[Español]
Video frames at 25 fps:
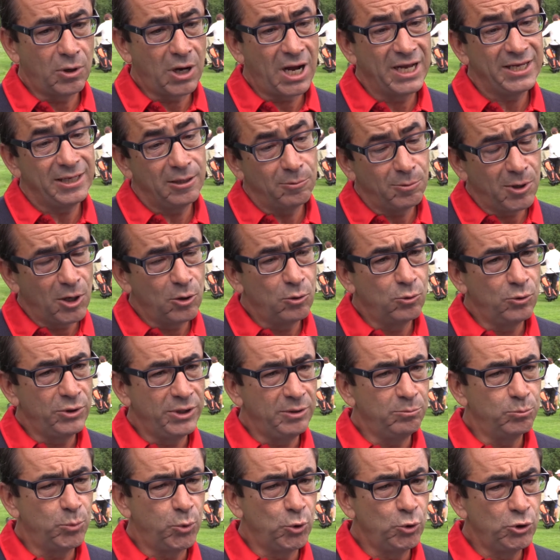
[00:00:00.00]
ha llevado
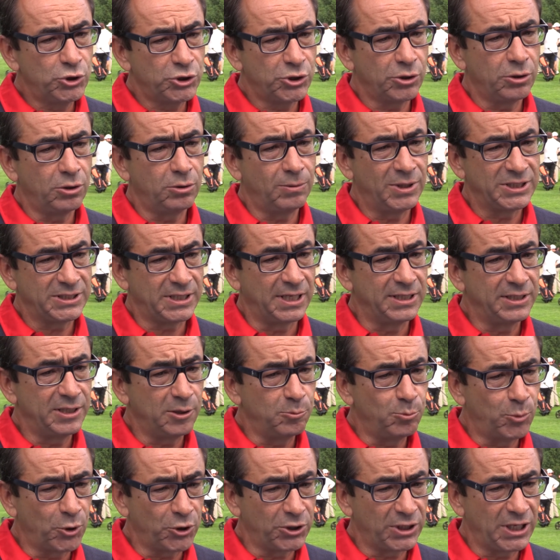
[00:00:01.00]
un impulso
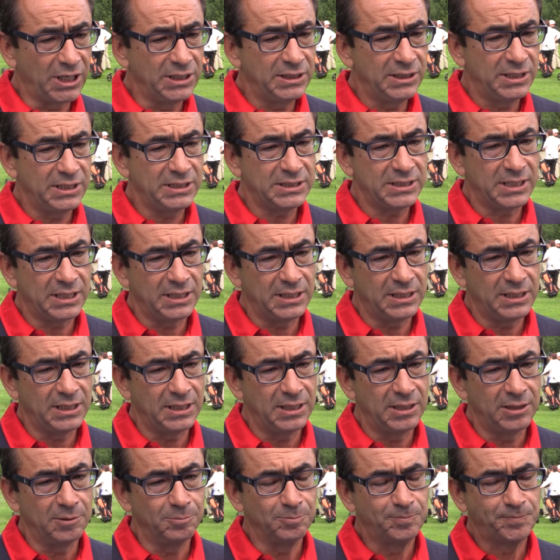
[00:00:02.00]
bastante importante,
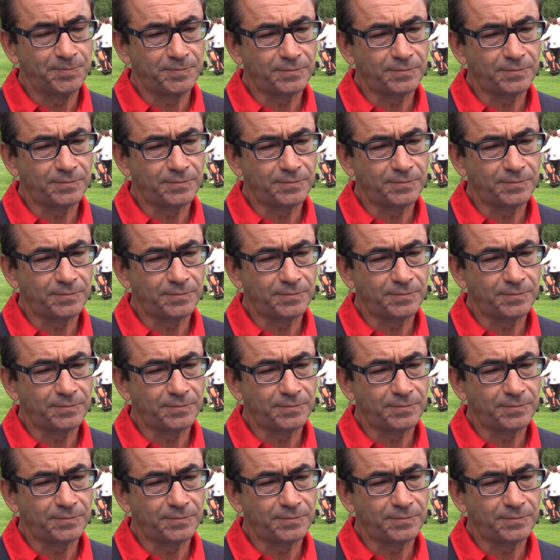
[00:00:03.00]
se